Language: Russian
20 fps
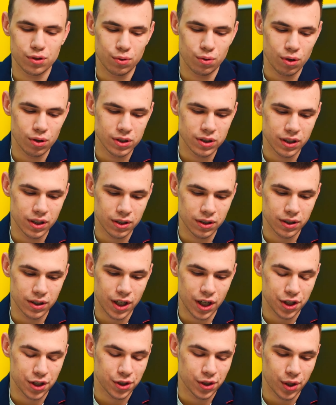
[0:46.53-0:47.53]
Школа,
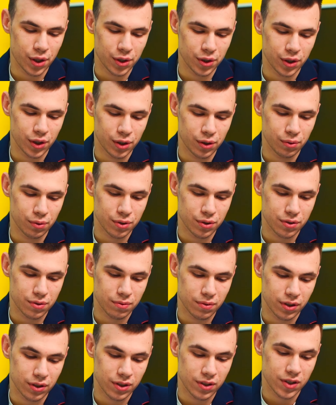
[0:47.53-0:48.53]
я считаю, это одно из,
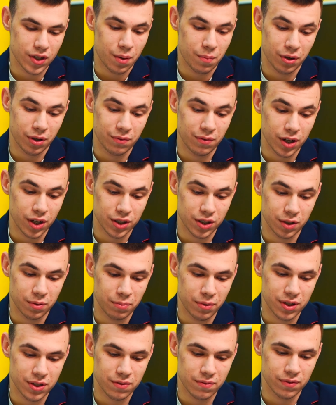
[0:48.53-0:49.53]
наверное, самых важных
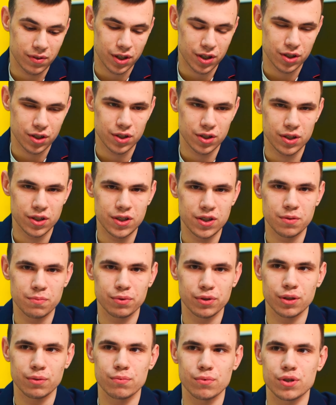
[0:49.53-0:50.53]
мест в нашей жизни,
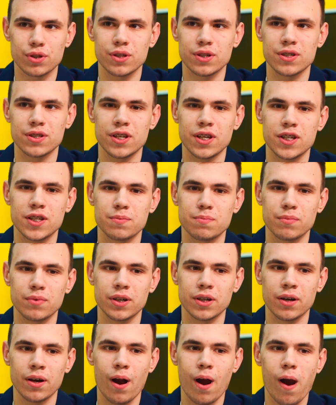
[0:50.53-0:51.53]
потому что здесь мы
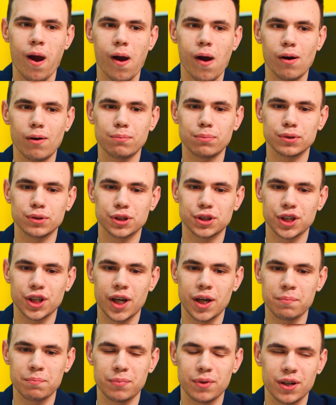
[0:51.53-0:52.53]

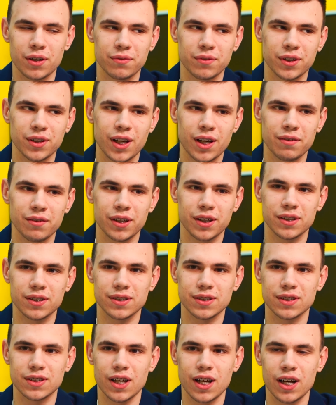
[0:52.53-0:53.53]
получаем первые навыки
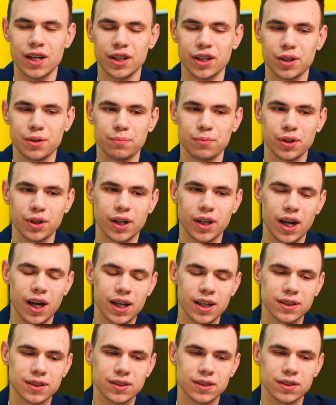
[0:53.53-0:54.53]
социальной
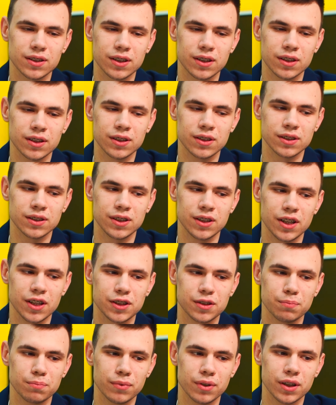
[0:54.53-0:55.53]
коммуникации,
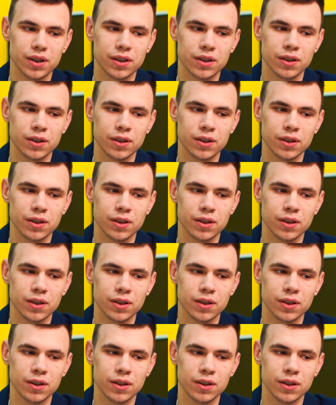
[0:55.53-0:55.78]
здесь мы